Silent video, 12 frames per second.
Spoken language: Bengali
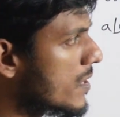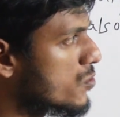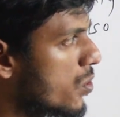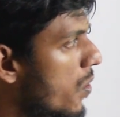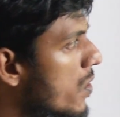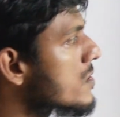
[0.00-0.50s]

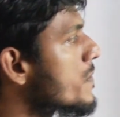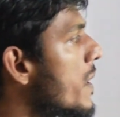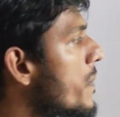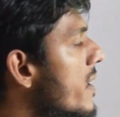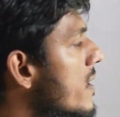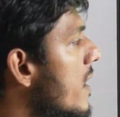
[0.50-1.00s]
সহজ
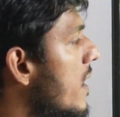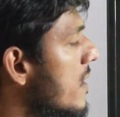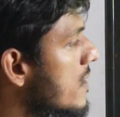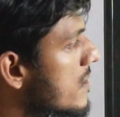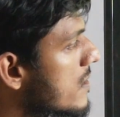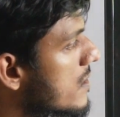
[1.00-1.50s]
ব্যাপার না
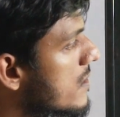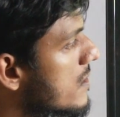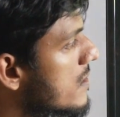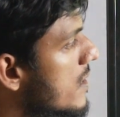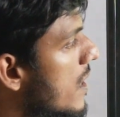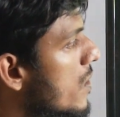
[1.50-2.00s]

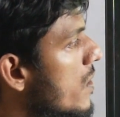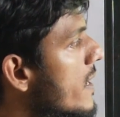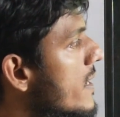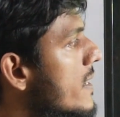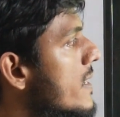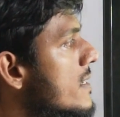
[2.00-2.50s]
দেখো
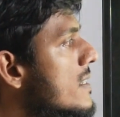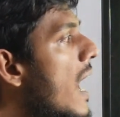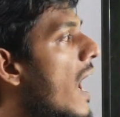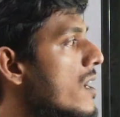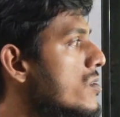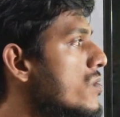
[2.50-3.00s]
এটা একটি
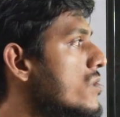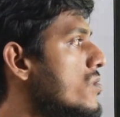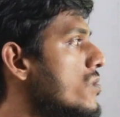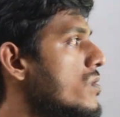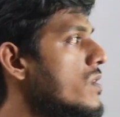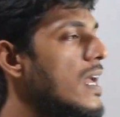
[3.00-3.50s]
আসক্ত
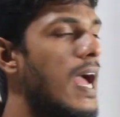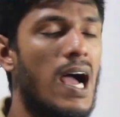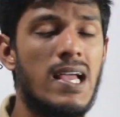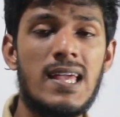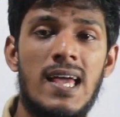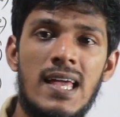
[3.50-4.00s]
তো
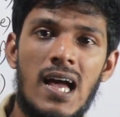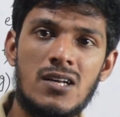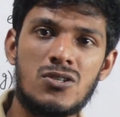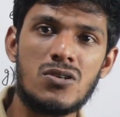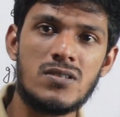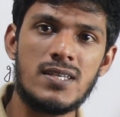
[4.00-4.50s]
এই
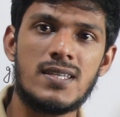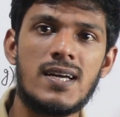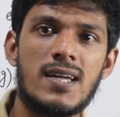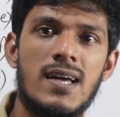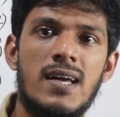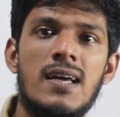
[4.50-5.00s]
আসক্তি
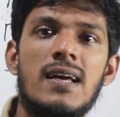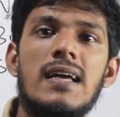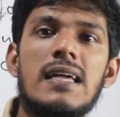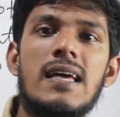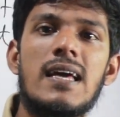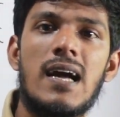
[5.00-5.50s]
থেকে
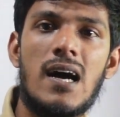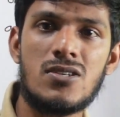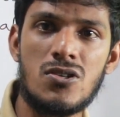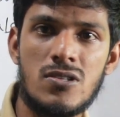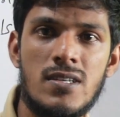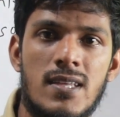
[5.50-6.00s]
এই
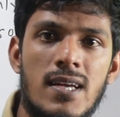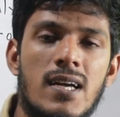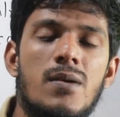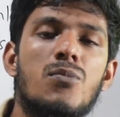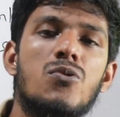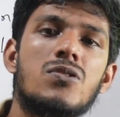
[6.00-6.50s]
আসক্তি
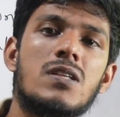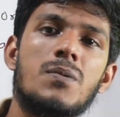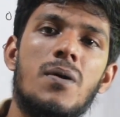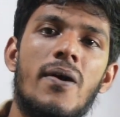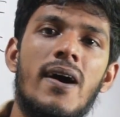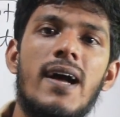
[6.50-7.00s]
থেকে মুক্তি
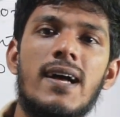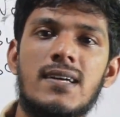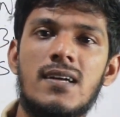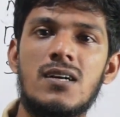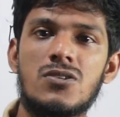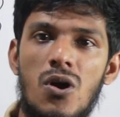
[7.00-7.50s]
পাওয়া
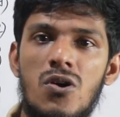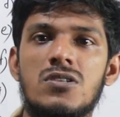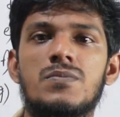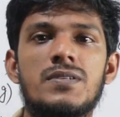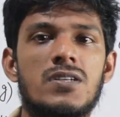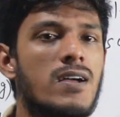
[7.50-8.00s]
একটা সহজ
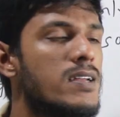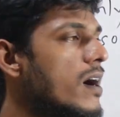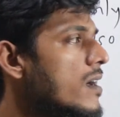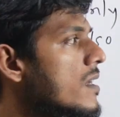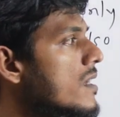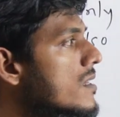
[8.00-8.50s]
বিষয় না
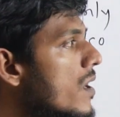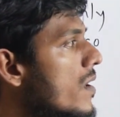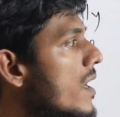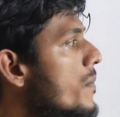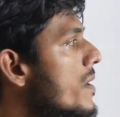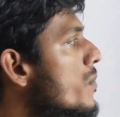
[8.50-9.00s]

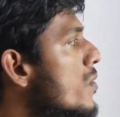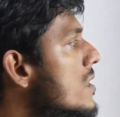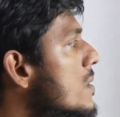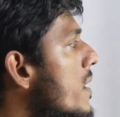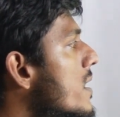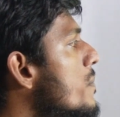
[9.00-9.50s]
তাহলে আমরা
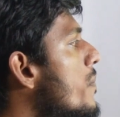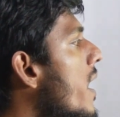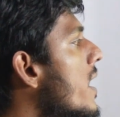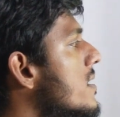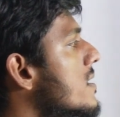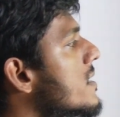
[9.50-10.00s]
বলতে পারি
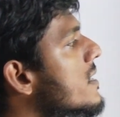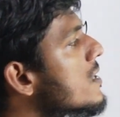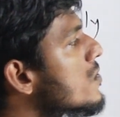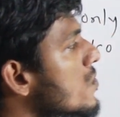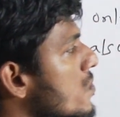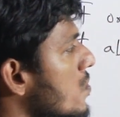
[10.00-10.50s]
বাট
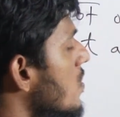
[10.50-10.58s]
কিন্তু